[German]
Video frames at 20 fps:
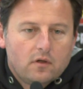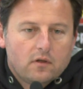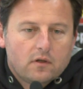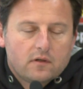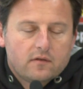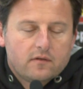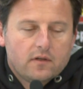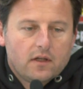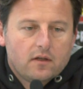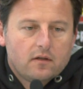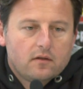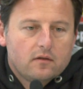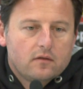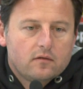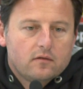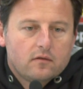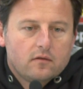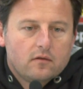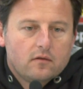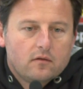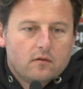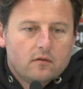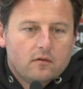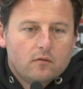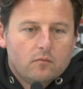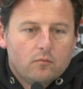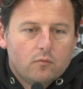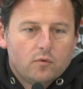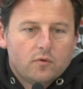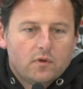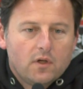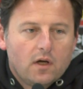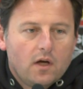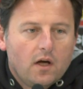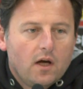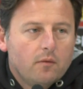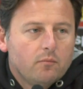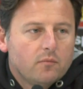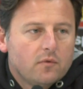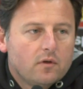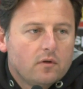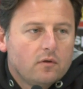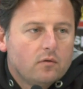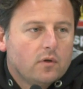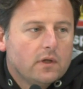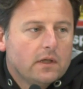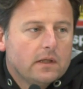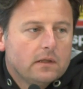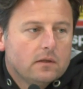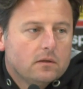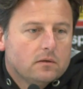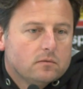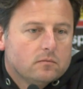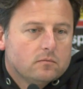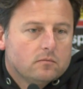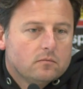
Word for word: interessantes äh, Montagabend-Duell.